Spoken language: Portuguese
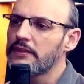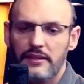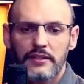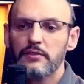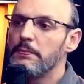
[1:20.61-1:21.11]

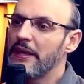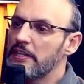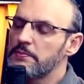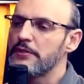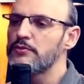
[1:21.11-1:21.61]
tratando é, bem
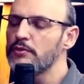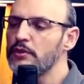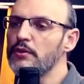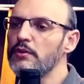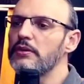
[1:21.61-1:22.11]
as
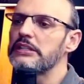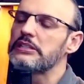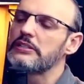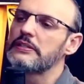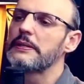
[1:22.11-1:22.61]
pessoas. É
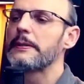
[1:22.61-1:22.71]
muito